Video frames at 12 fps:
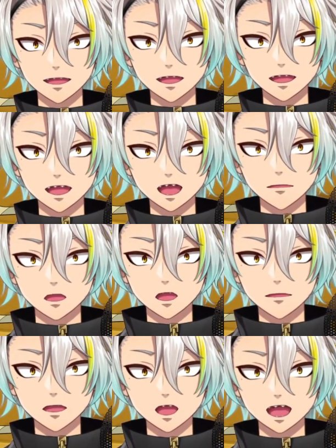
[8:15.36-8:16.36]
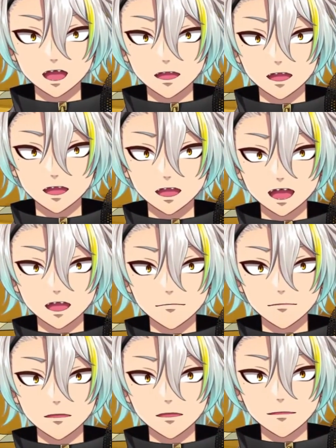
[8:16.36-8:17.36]
ぜひ、憧れのメーカーさんに
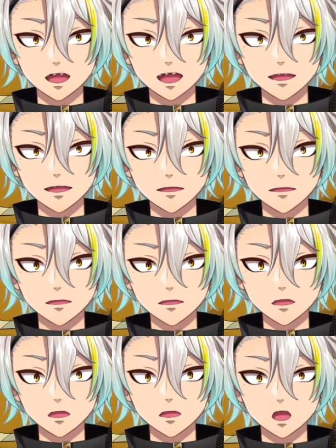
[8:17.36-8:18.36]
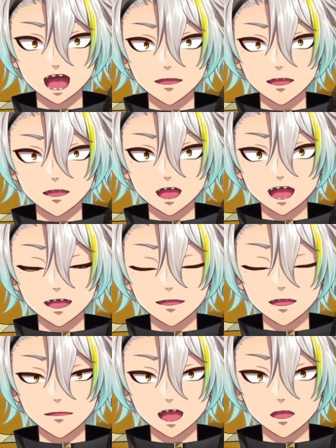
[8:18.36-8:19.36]
VTuber 配信者としての心構えを伺いたくて
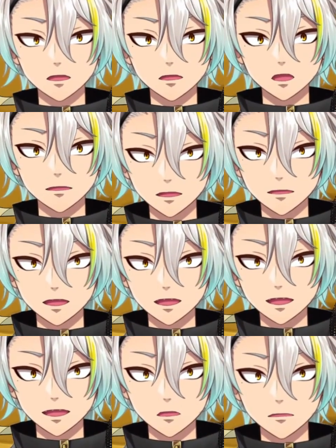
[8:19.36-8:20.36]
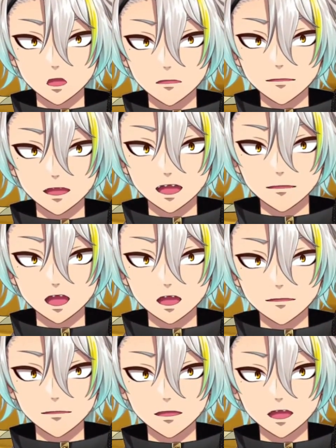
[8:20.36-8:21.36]
マロを送ります。私自身もゲームがよ
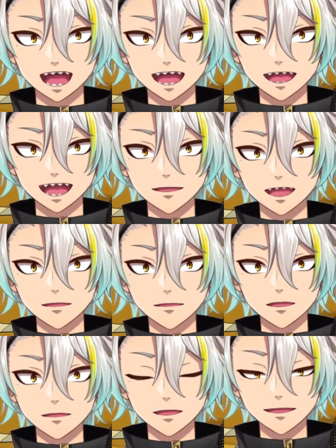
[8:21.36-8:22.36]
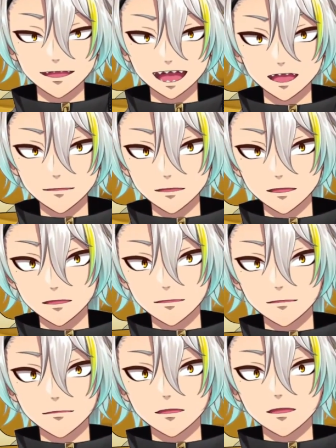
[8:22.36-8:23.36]
く好きでゲーム配信をしているのですが、集
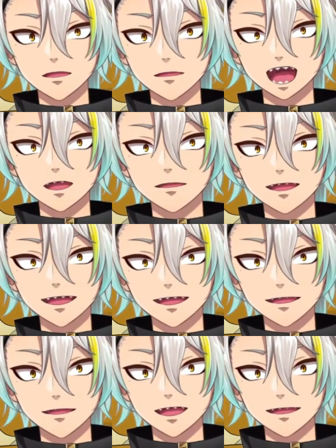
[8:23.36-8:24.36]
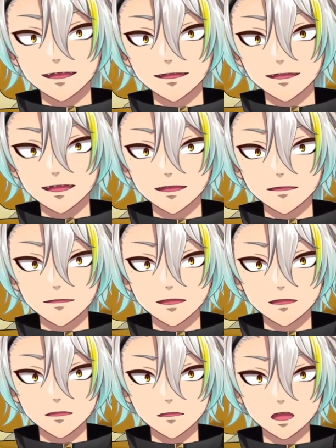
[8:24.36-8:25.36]
中しすぎるがあまり、リスナーさんに楽しい
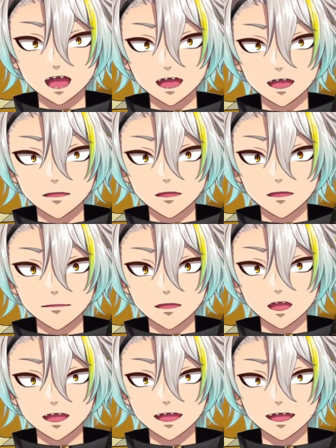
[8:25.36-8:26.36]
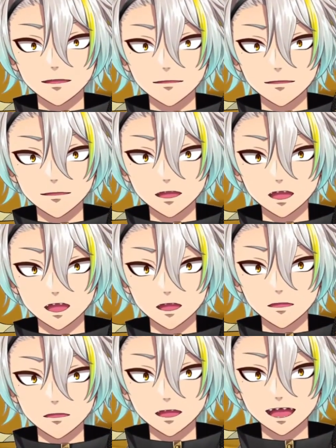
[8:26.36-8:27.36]
を届けられているのか不安になっています。
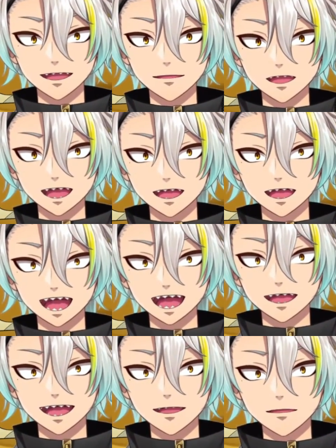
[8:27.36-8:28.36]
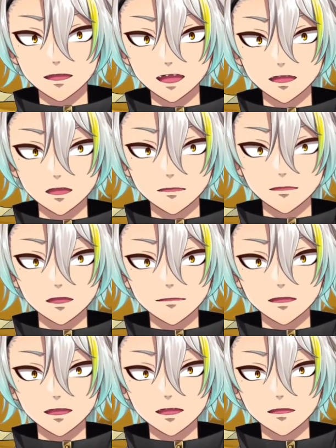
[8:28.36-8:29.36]
特にゲームでなかなか勝てない時など、詰
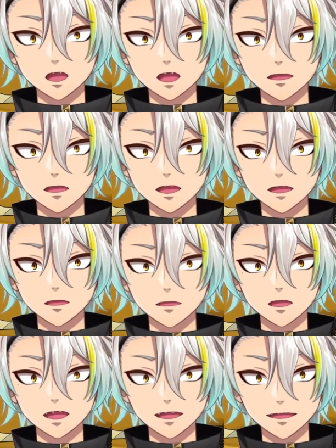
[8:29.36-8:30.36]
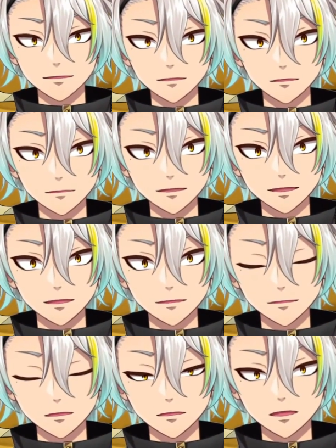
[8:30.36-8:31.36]
まった状態だった時は特にです。クロームさんの
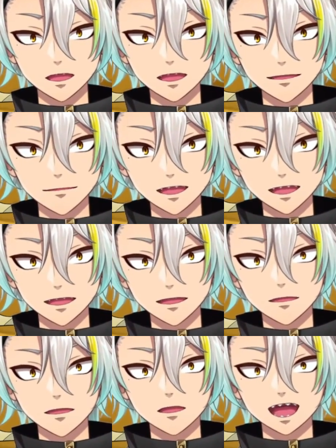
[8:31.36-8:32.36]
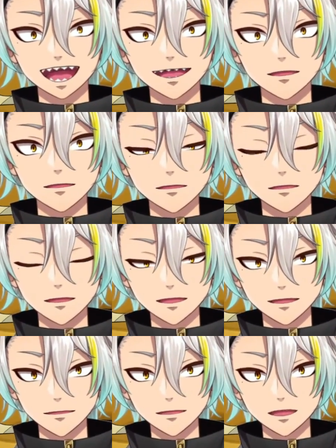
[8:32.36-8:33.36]
ソウルシリーズとか。これ書いてくるとイメージし
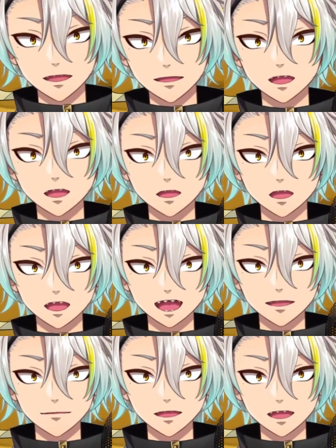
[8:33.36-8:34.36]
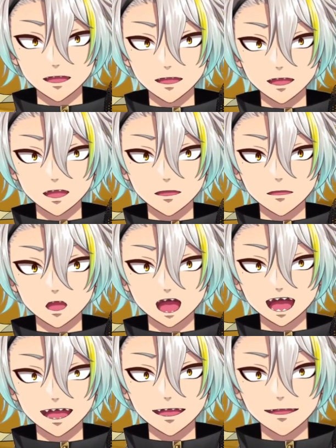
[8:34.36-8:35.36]
やすいよね。この時メイカさんならどう考
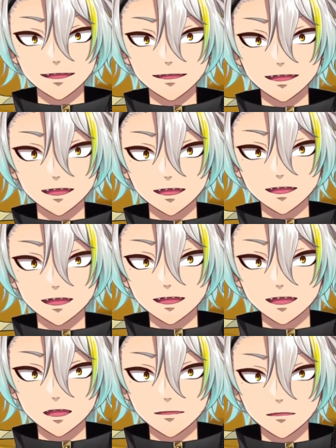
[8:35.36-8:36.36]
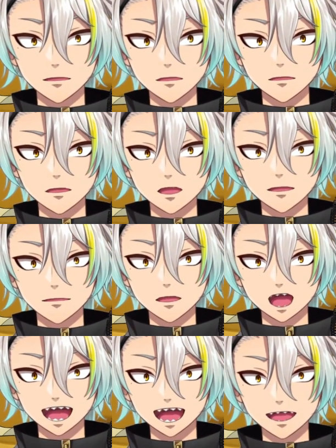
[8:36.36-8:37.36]
えて発言しリスナーさんに正しいをお届けするの
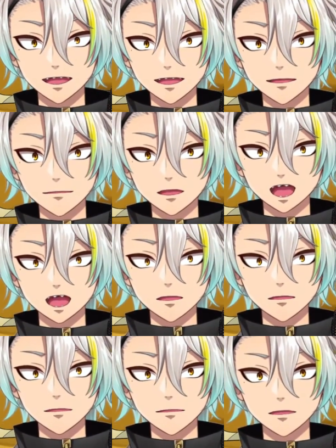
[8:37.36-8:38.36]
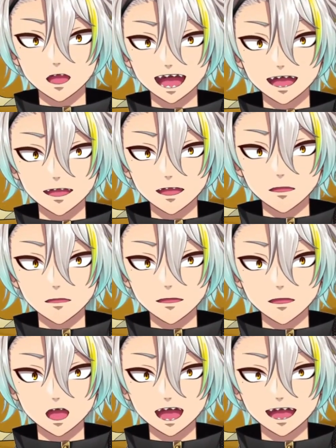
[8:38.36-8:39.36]
か自分ならこうするでこうした
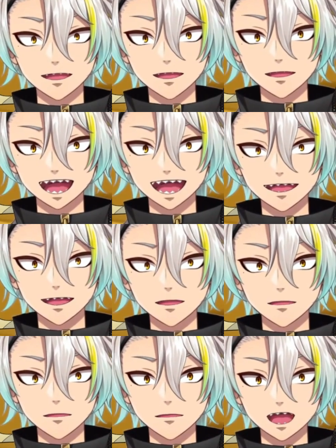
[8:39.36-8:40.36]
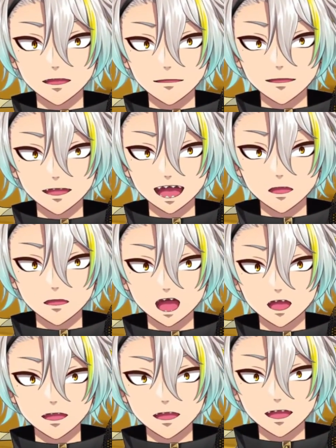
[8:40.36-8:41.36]
方がええんちゃうかなどございましたらお聞
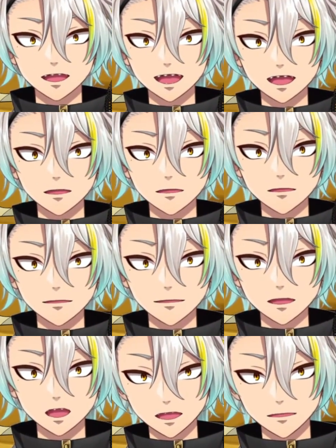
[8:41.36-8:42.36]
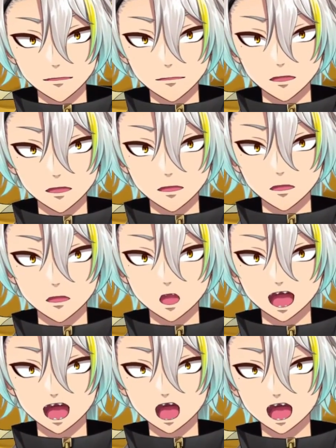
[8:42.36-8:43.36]
かせいただきたいなと思いますちょっと理想の答
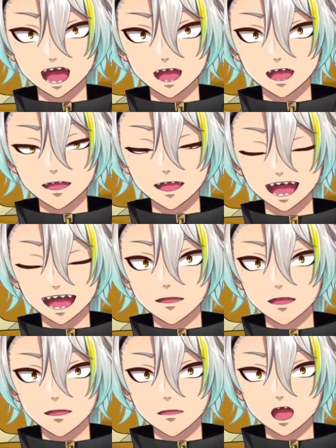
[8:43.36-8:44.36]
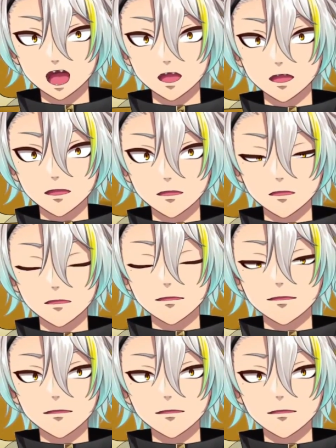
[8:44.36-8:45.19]
えがわからないんですが結論から言うと